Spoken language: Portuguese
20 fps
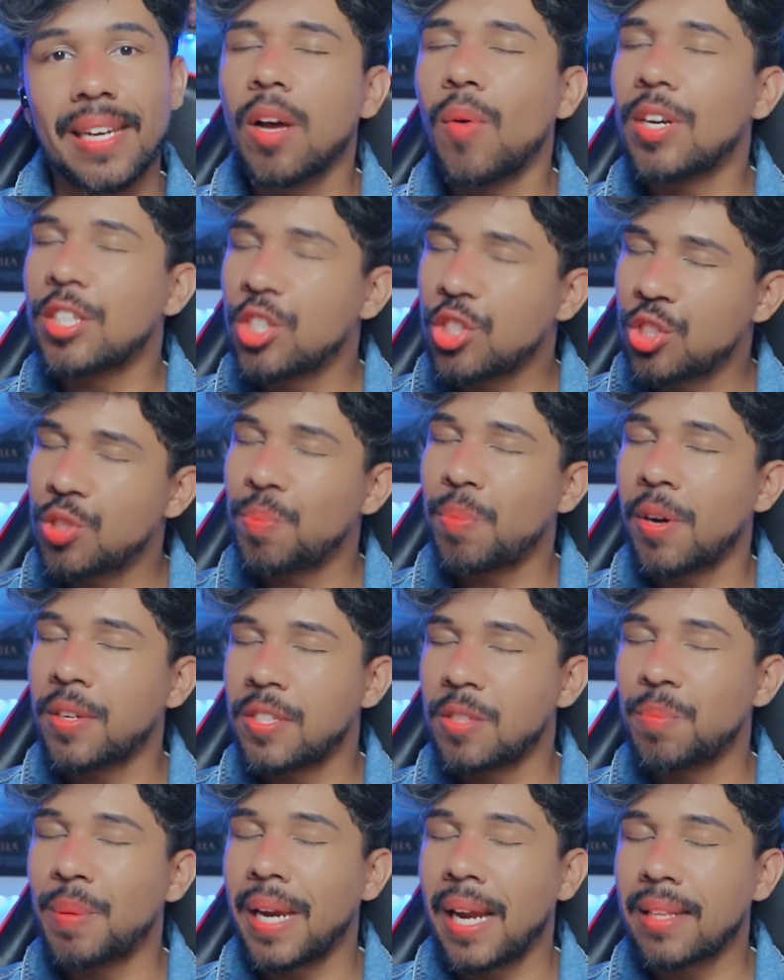Então a gente
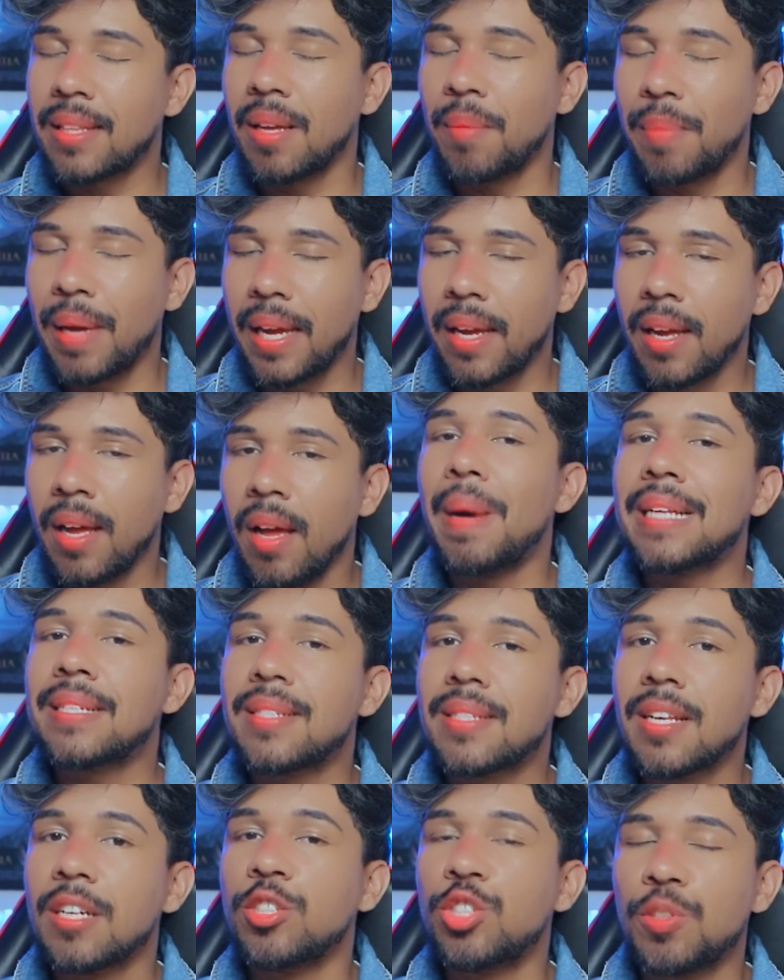pode esperar também
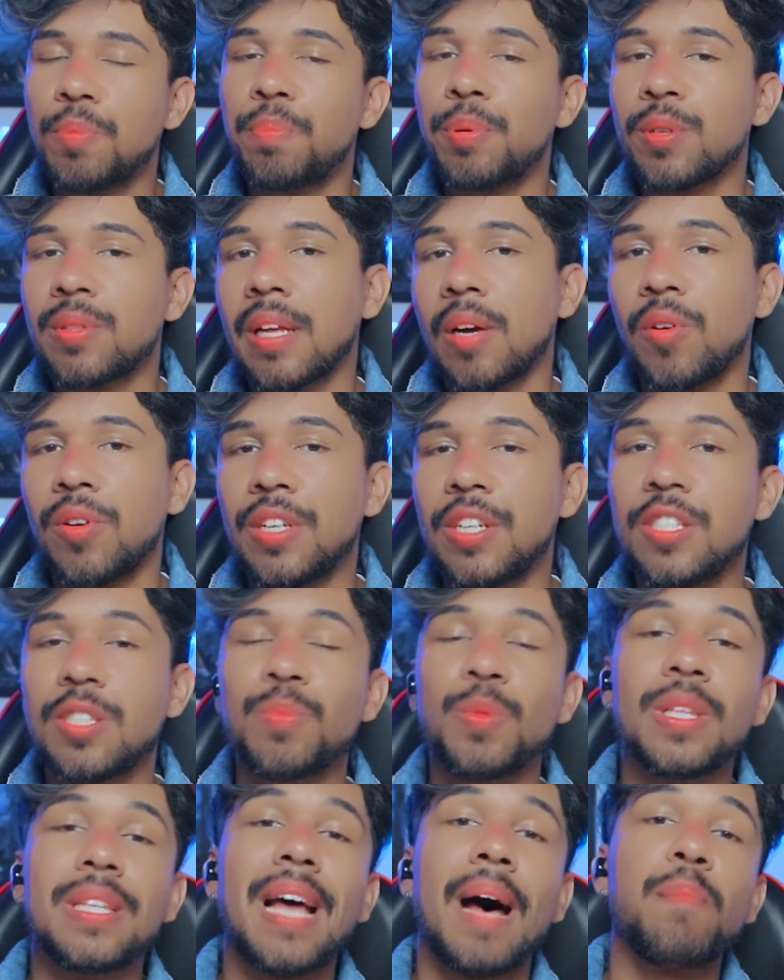bastante
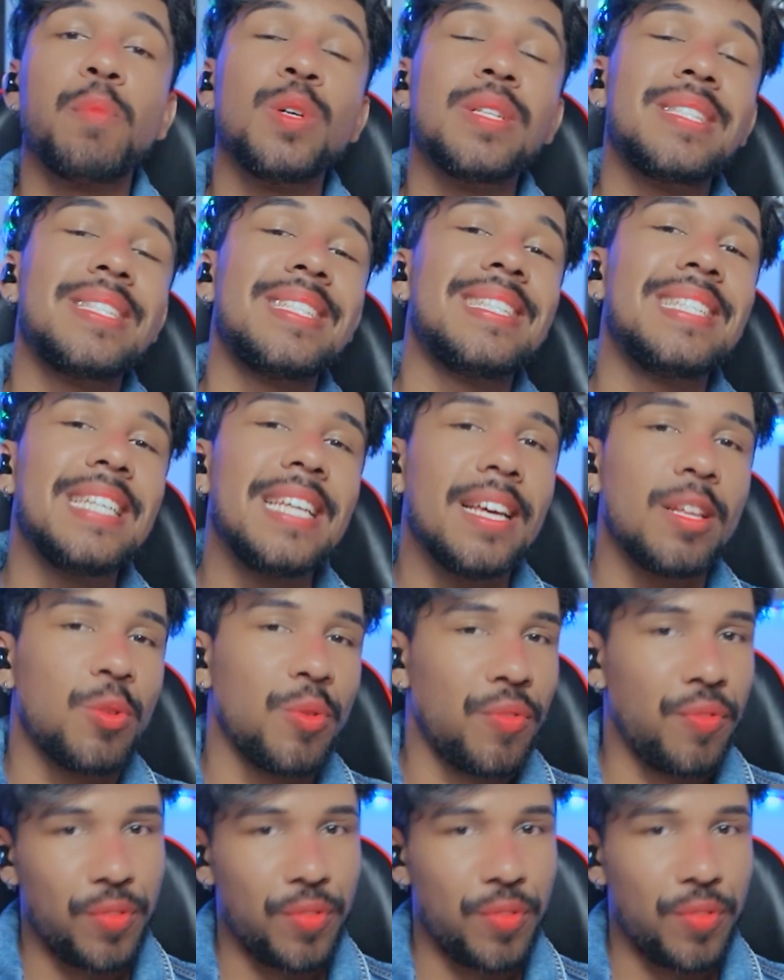protagonismo da mocinha do